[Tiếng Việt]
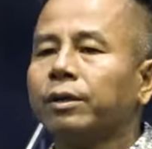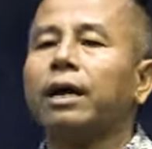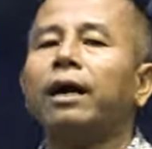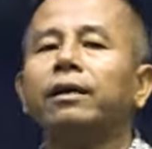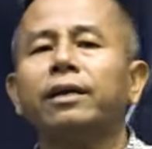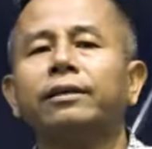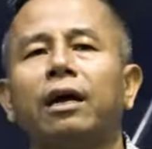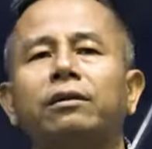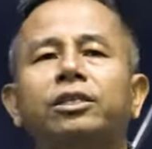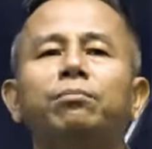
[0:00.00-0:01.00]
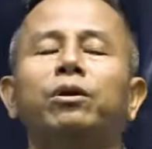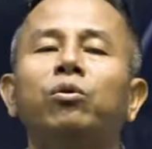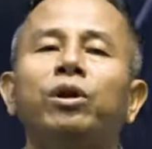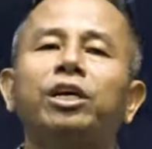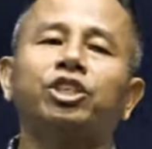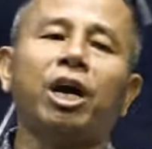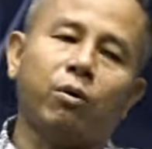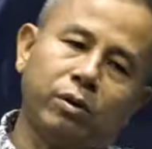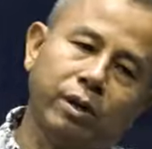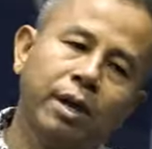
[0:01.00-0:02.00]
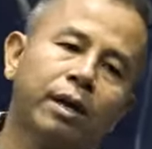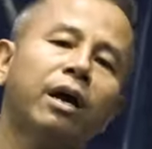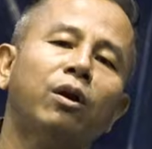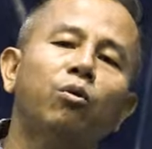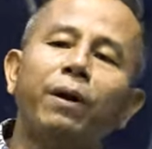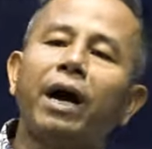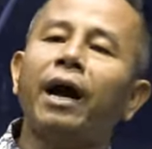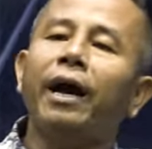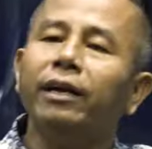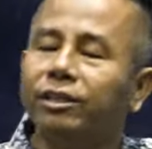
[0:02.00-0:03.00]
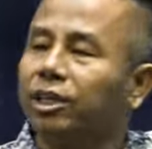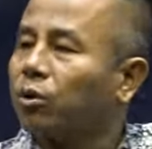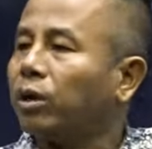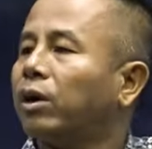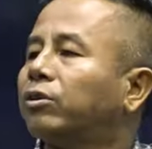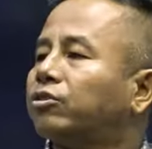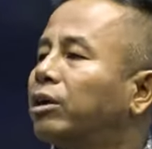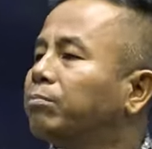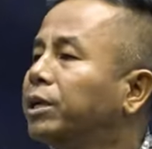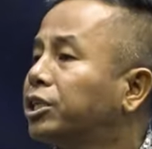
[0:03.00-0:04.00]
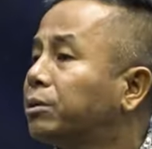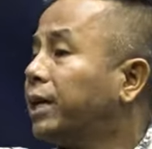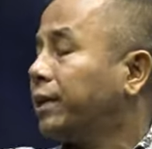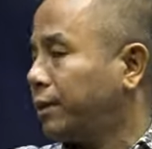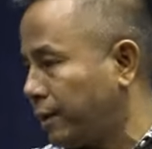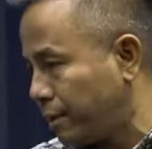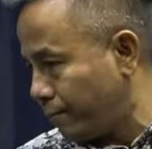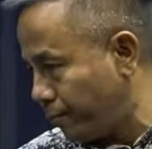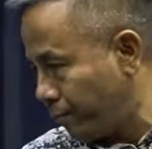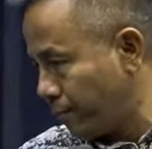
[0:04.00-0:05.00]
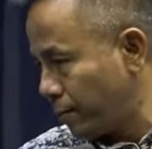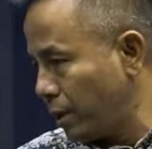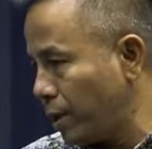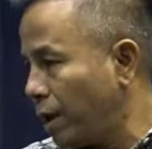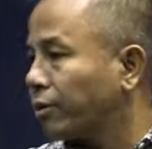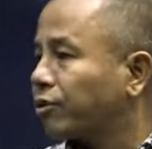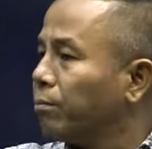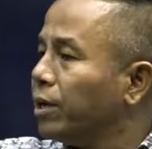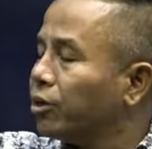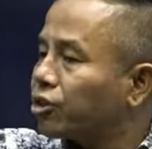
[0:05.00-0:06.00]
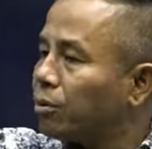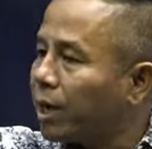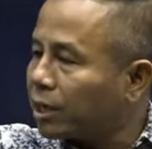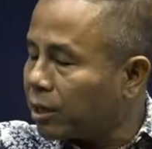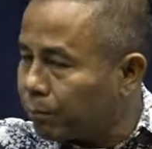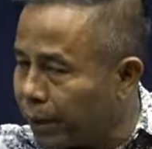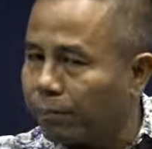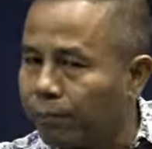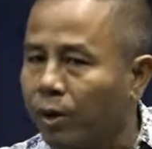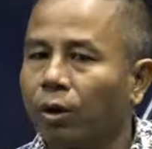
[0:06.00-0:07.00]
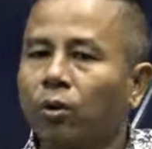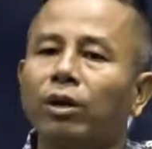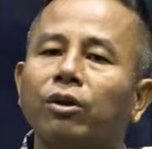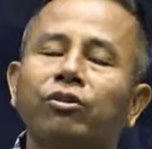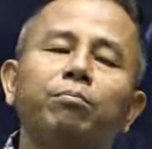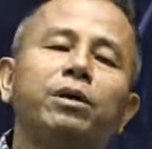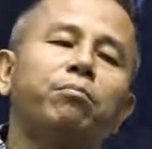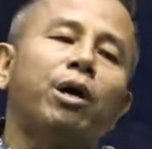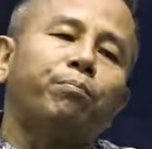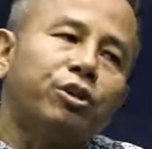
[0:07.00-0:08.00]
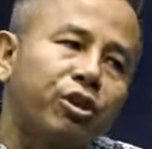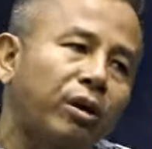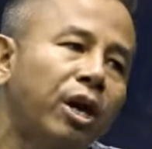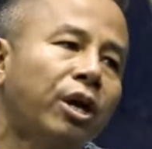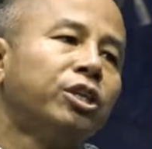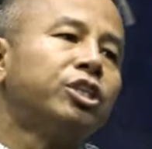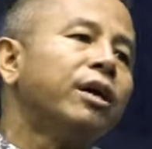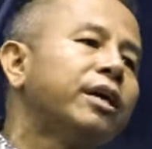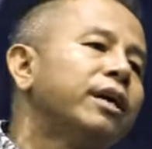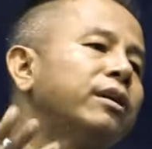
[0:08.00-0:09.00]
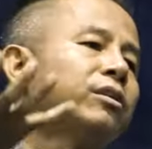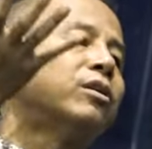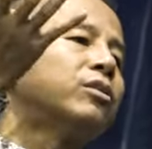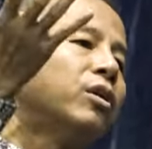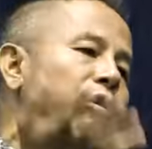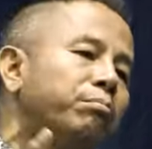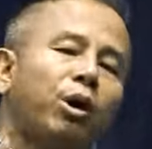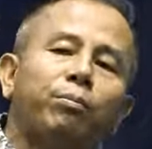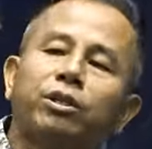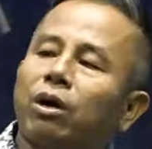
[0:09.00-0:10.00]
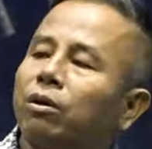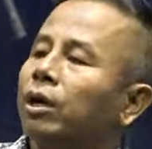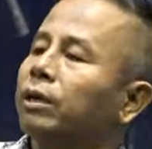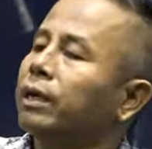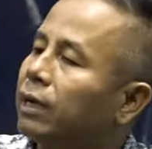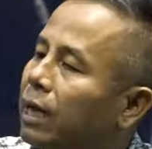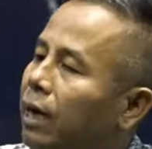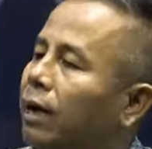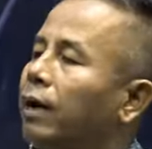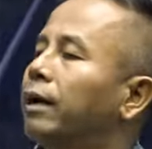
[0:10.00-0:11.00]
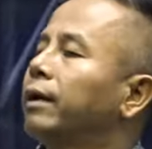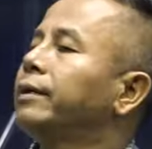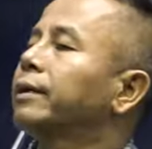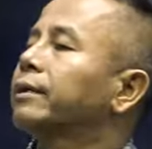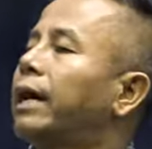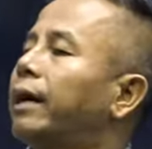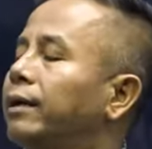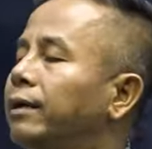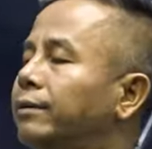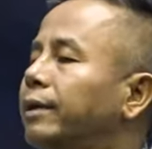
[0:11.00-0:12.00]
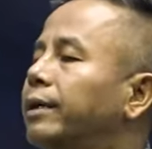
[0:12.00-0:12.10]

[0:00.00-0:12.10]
Nhưng anh dây ta chia mà nụ đại cháut. Nè nụ bà hãy chứ con ọt sơ miên chùm này đằng. Ọt sơ miên sơ mặt đã phiếp. Con ọt sơ miên bọt vì sao. Nhưng chẳng kê tờ rô bọt vì sao. Nè nà riêng đài dạy